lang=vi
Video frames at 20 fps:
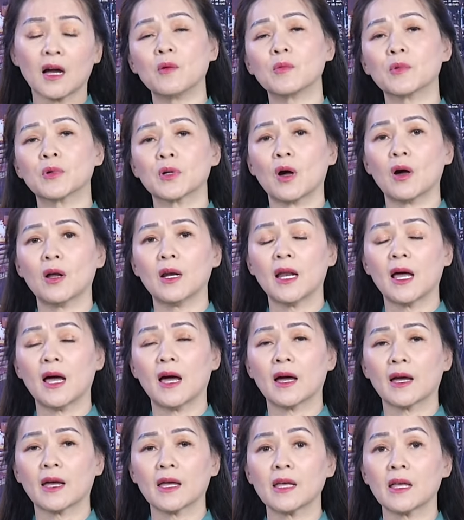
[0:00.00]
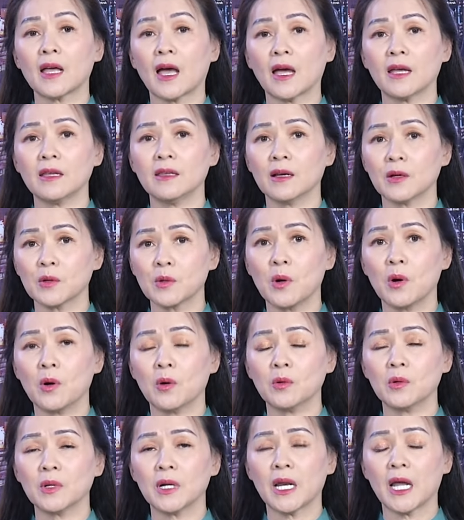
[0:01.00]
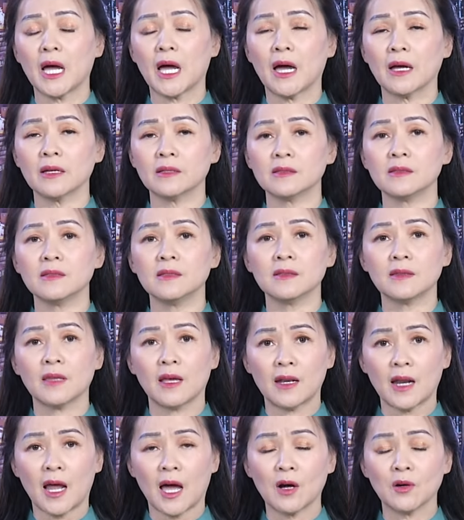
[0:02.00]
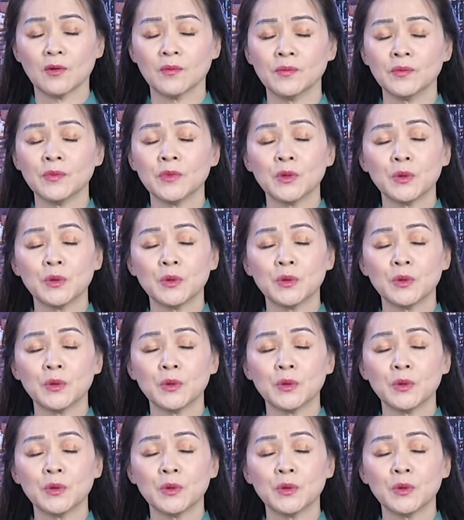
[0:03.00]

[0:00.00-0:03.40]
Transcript: không rõ là cái ngày dẫn độ là như thế nào